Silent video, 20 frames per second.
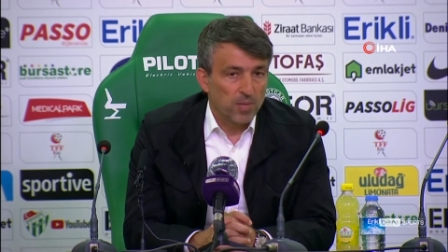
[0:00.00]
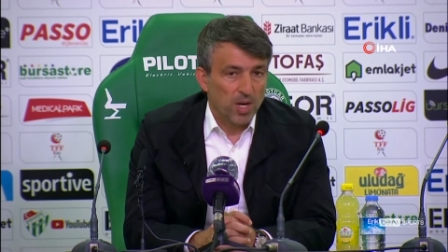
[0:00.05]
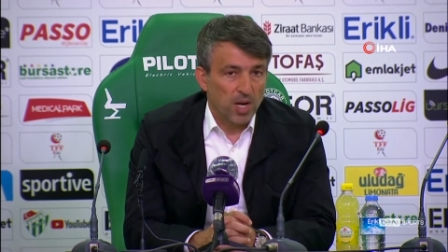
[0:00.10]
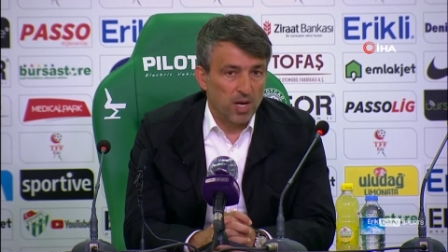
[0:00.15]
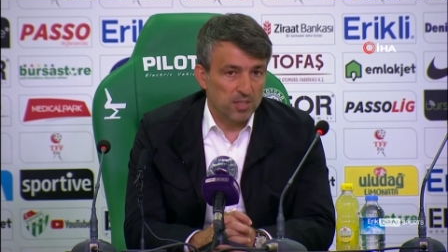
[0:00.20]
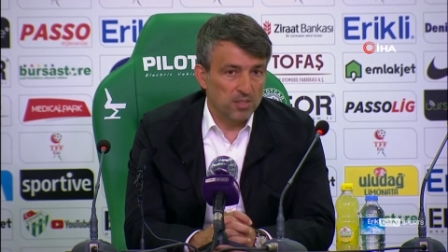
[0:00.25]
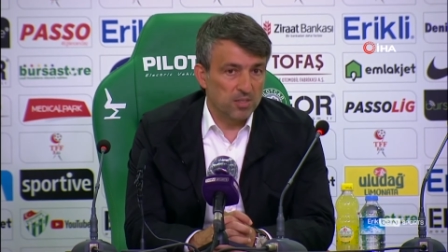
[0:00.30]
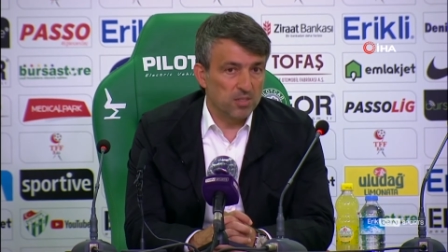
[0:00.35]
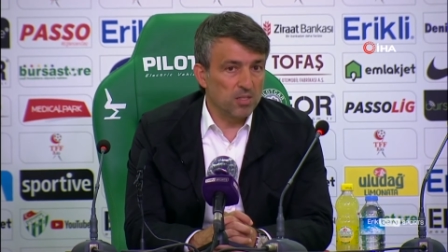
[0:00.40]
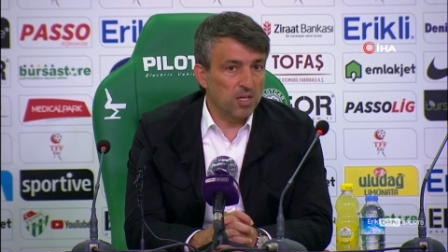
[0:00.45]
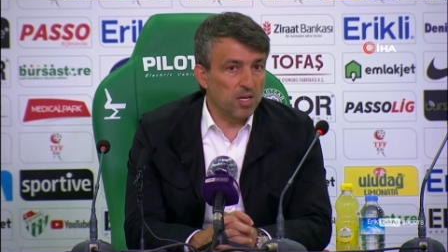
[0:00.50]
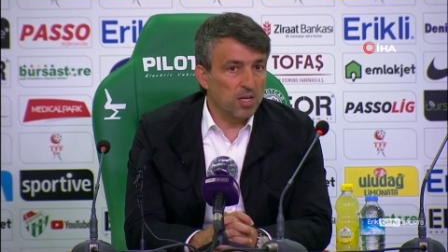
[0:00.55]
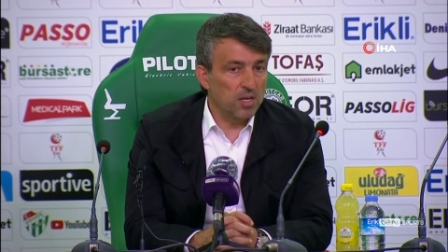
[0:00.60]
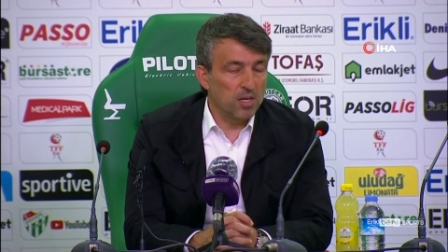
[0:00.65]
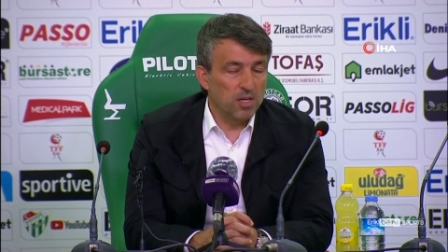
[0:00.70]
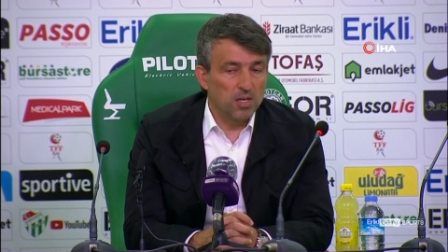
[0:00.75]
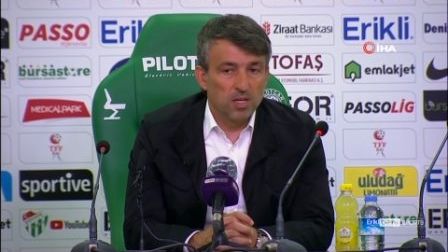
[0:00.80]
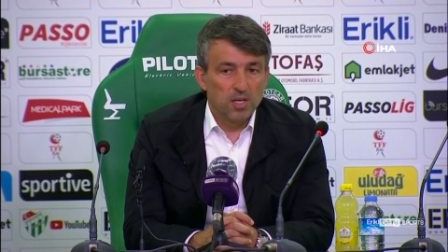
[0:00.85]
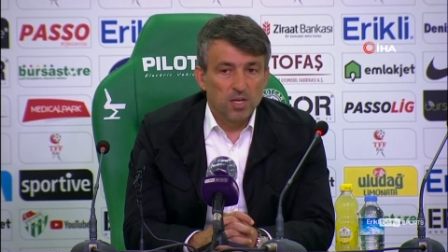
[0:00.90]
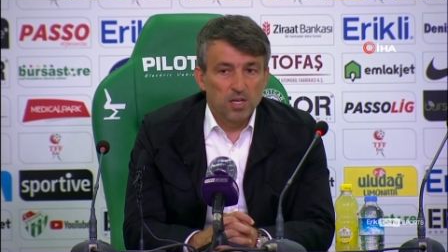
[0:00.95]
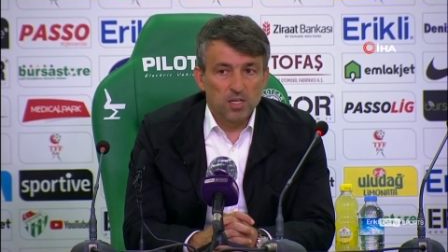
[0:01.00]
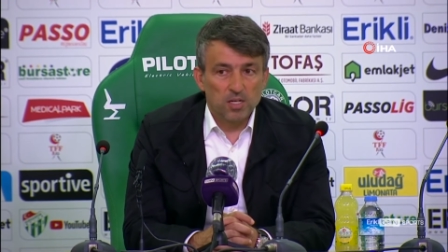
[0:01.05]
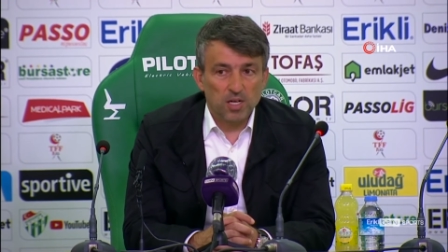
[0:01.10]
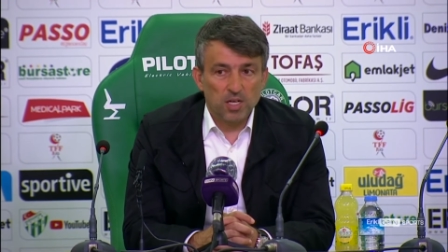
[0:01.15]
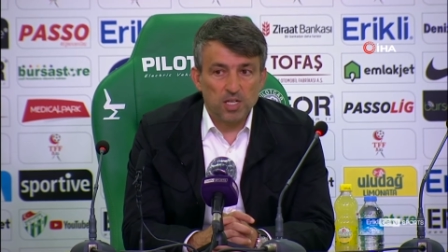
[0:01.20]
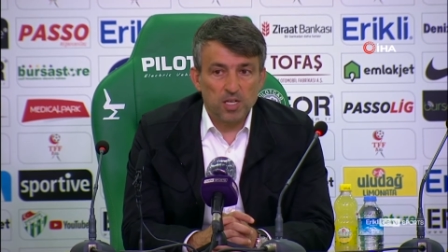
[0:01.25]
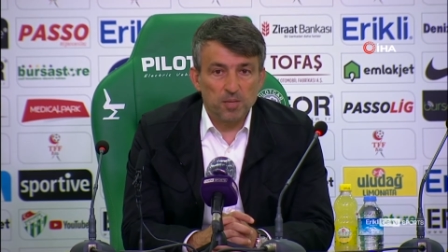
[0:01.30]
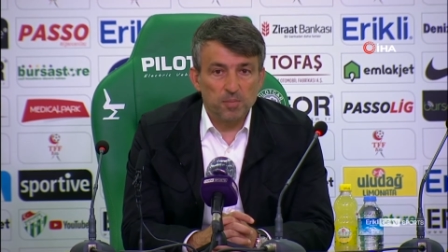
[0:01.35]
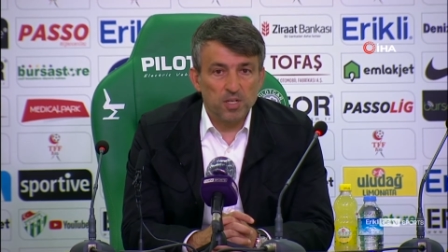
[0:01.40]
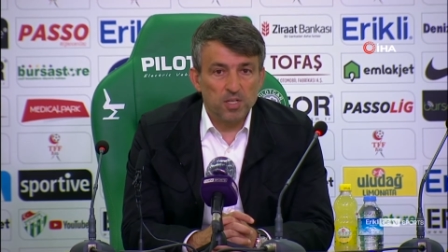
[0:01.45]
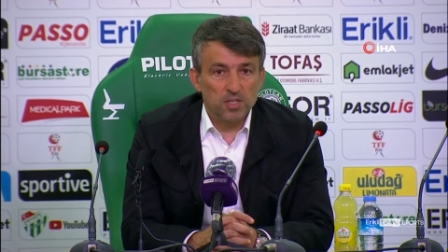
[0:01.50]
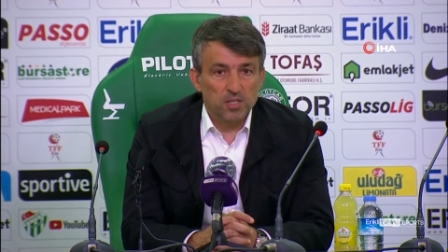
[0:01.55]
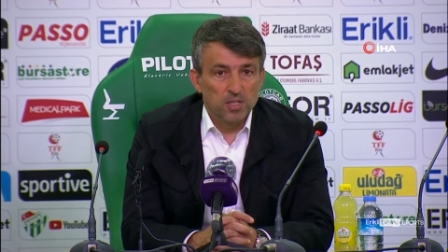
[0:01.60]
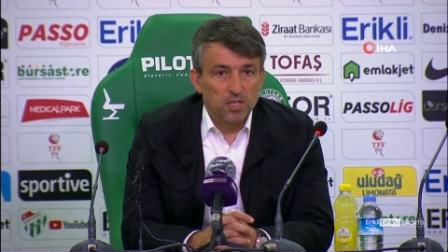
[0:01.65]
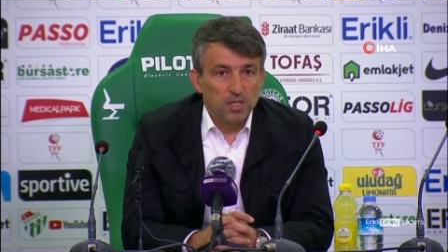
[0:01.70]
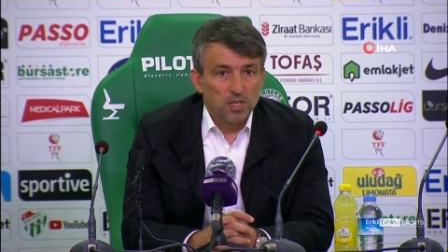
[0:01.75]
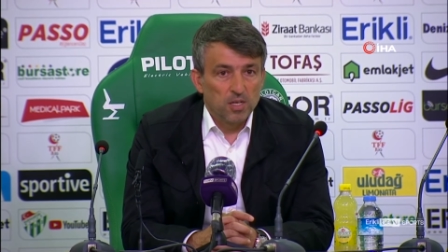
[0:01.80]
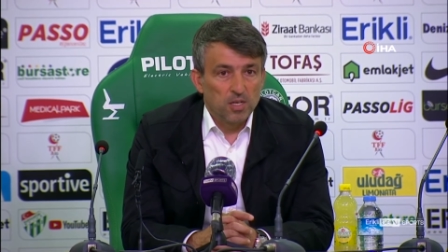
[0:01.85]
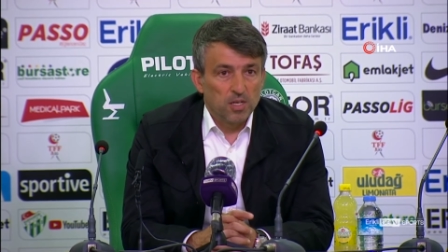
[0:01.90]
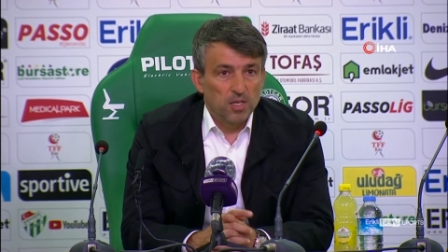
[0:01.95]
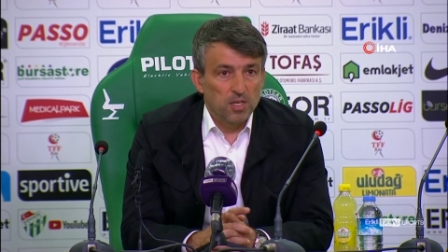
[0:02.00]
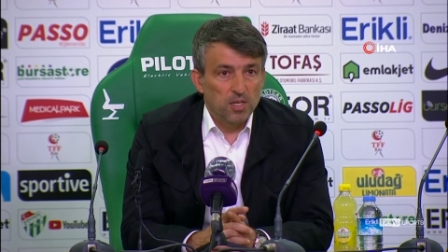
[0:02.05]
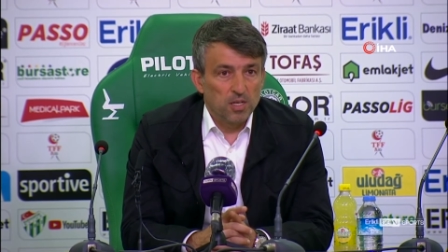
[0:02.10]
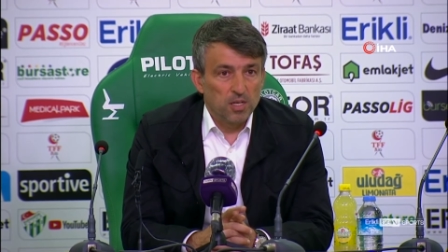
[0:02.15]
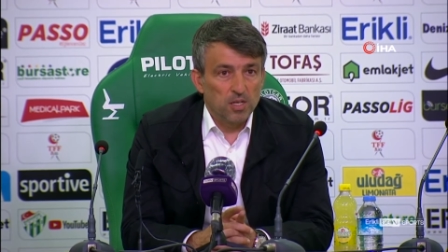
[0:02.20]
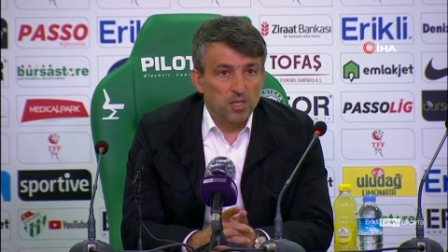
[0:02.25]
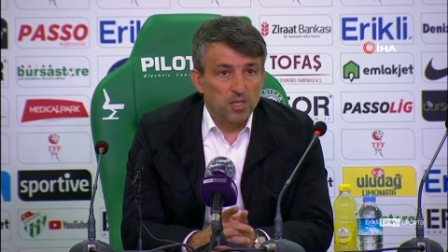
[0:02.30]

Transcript: Aslında rakibin e,